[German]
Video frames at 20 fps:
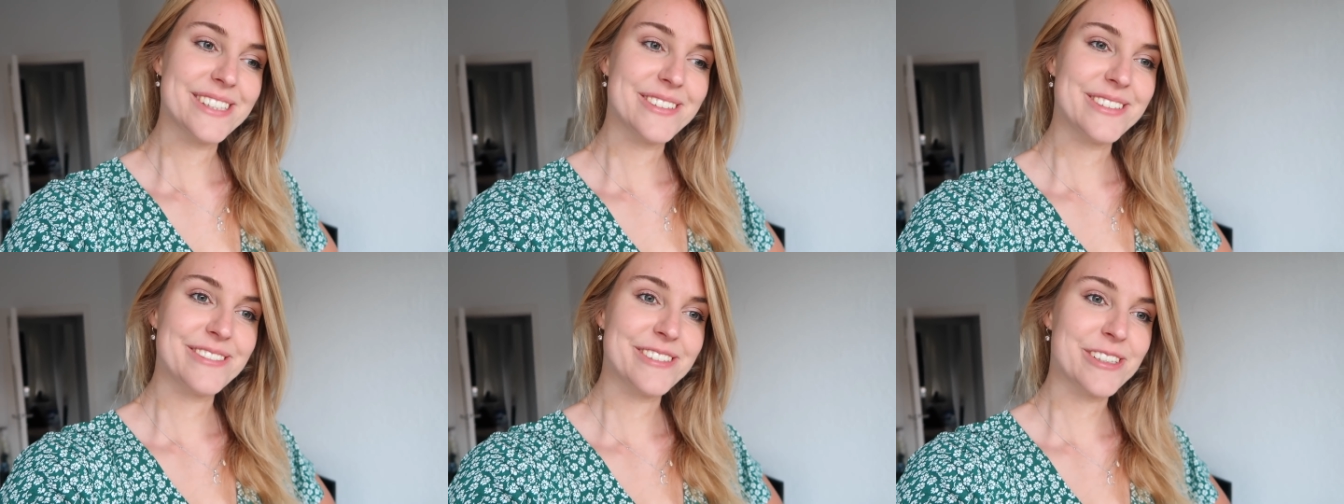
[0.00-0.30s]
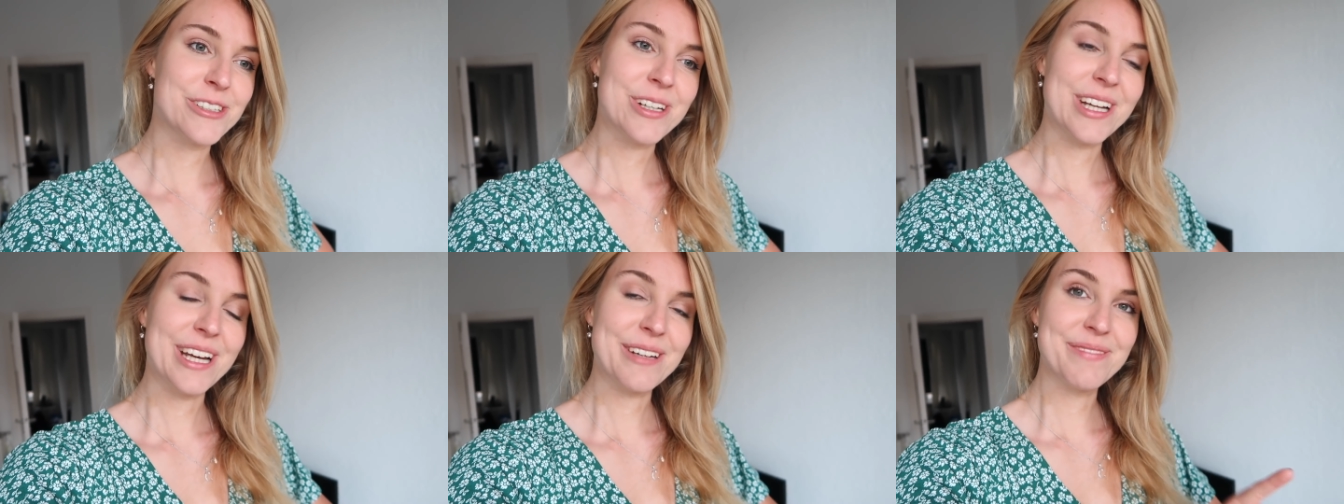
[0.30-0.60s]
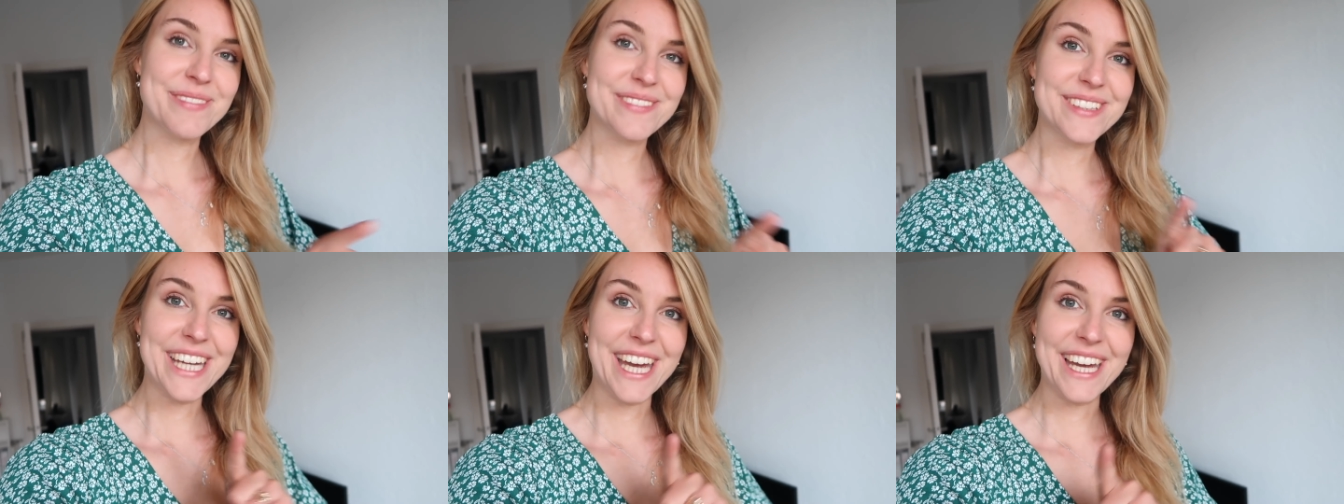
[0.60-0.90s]
Und wir
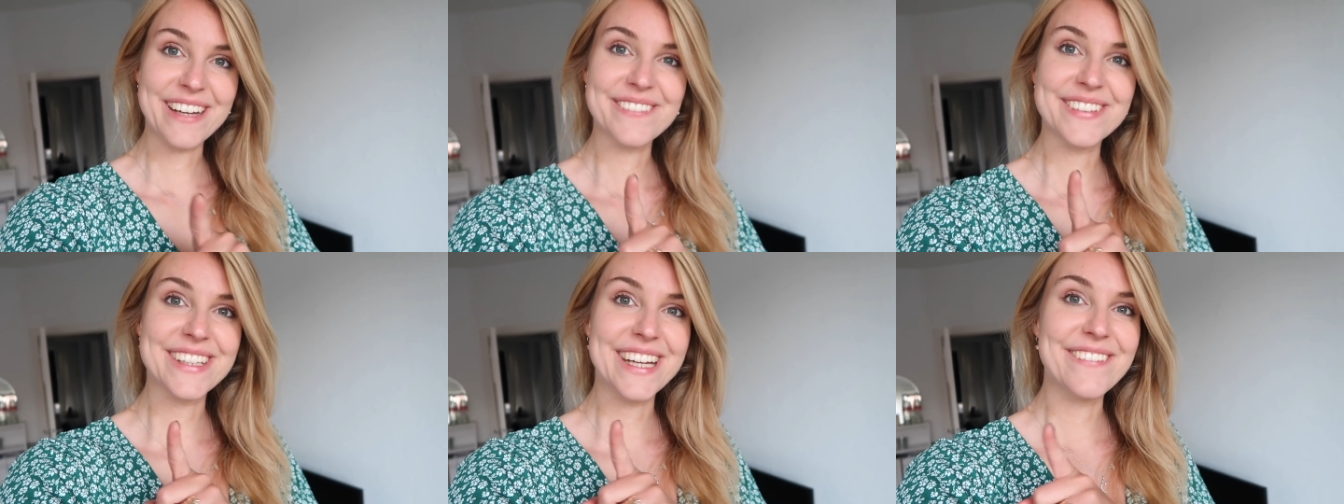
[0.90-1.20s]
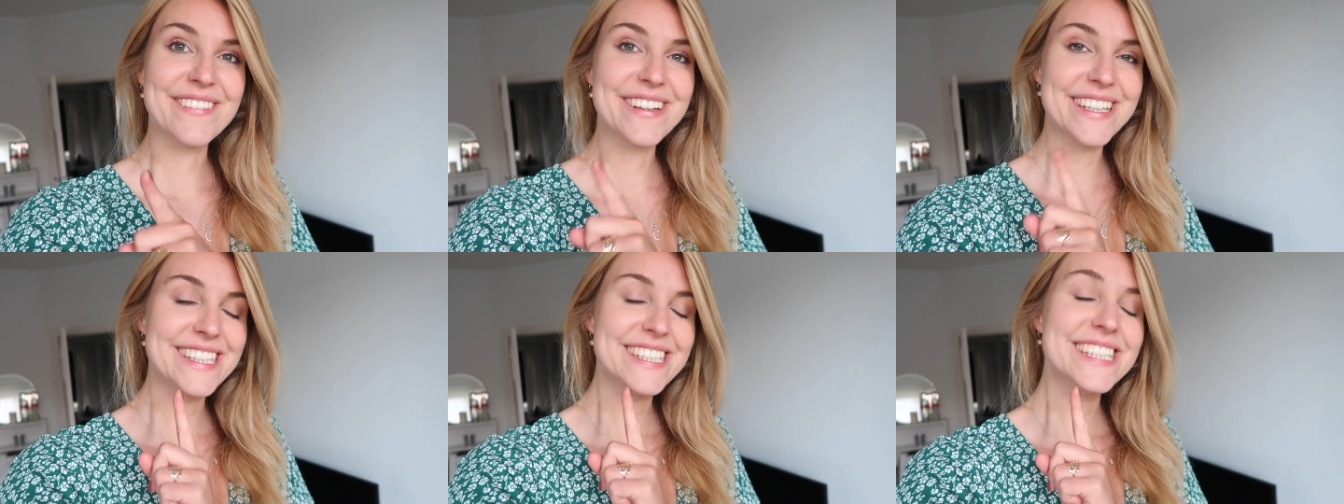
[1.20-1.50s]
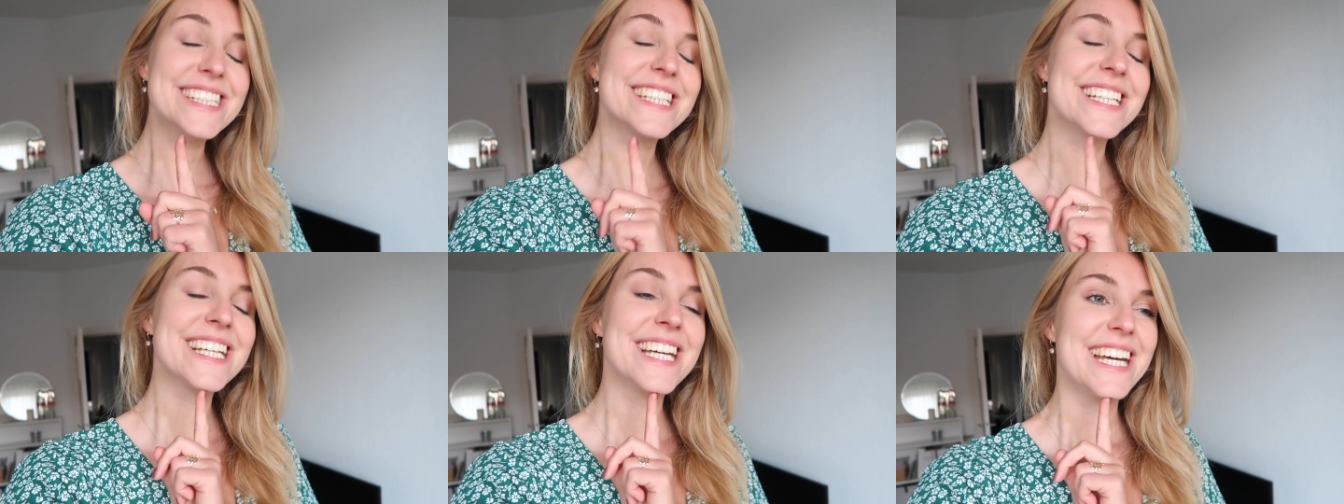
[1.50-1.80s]
starten direkt mit einem
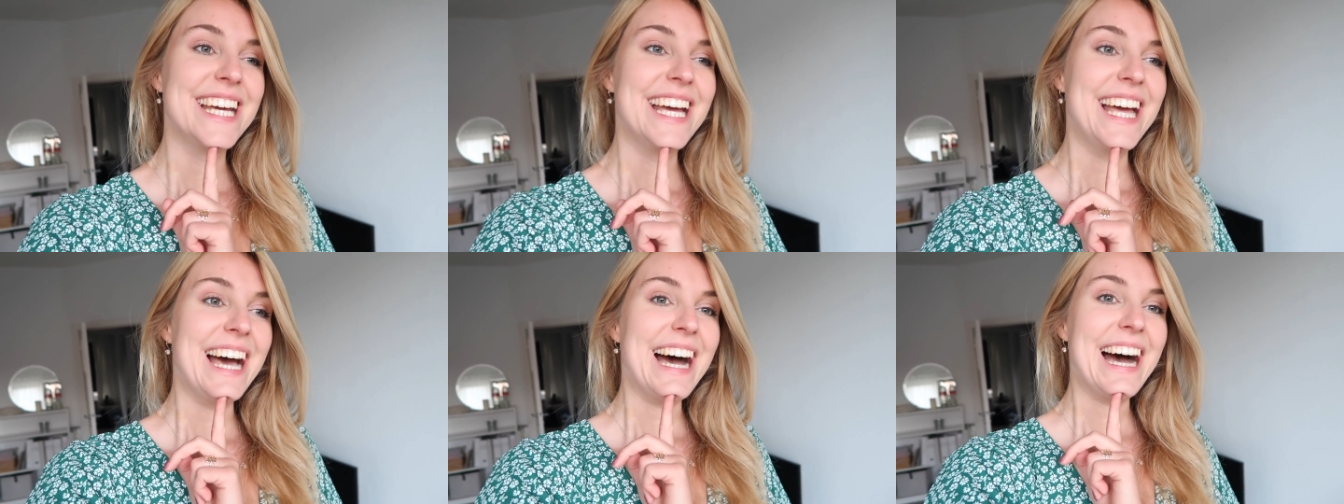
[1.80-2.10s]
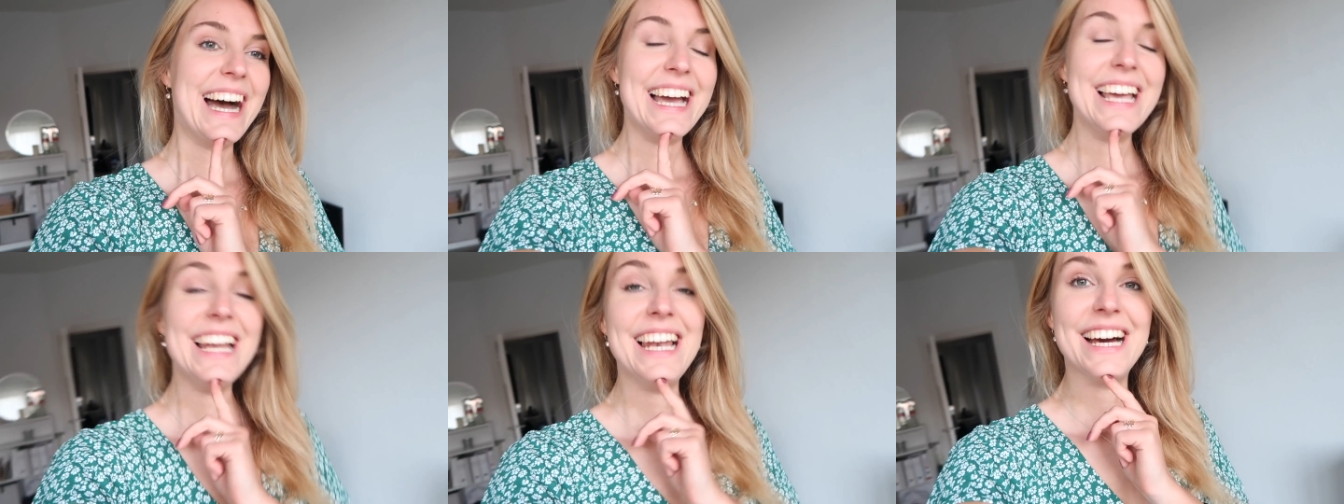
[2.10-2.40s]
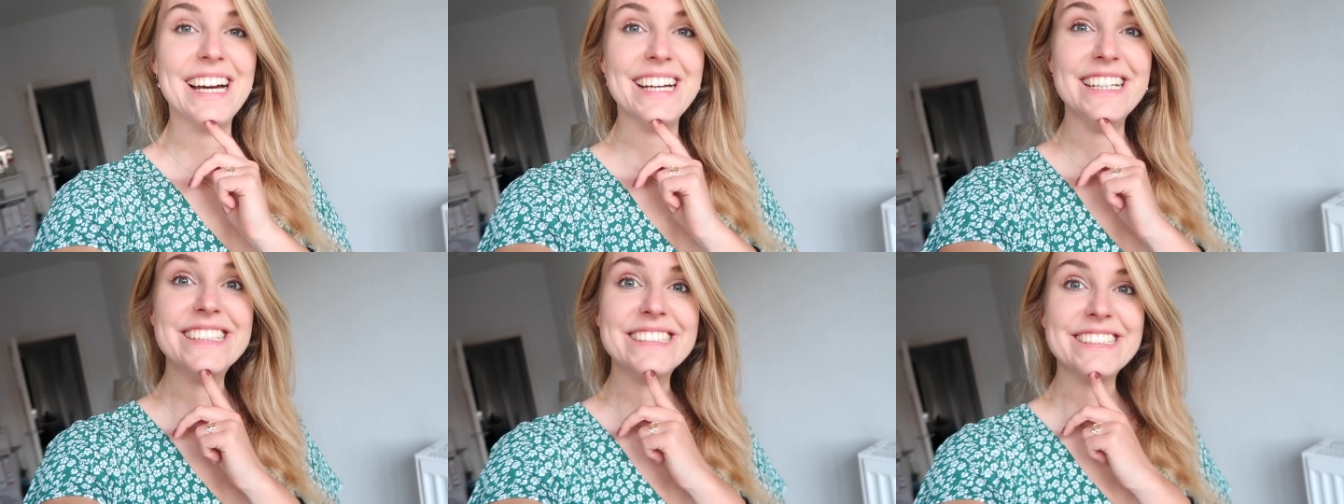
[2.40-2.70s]
richtigen
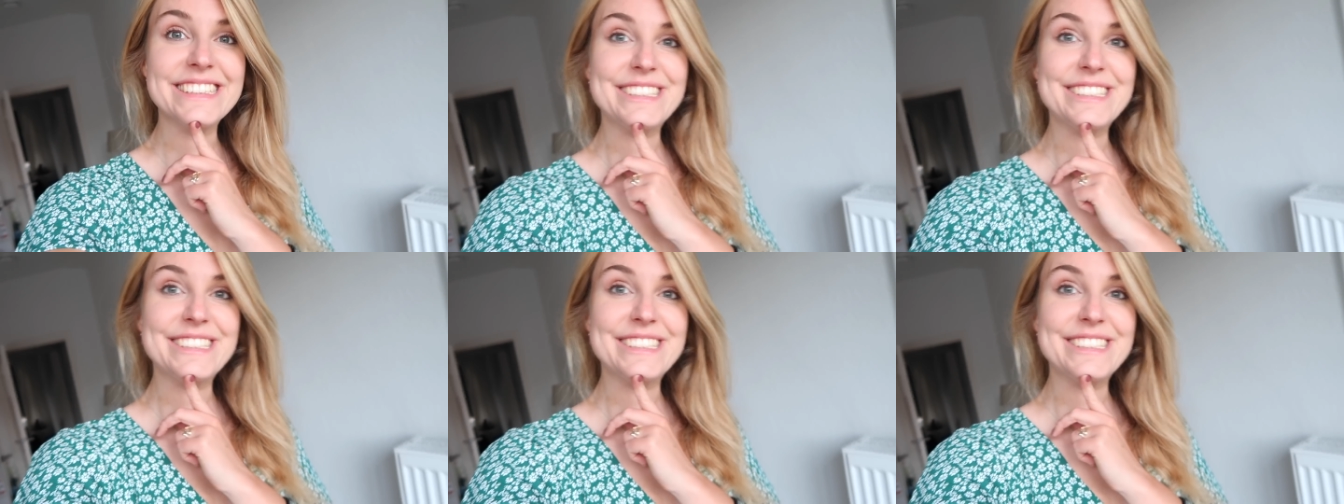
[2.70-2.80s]
Highlight.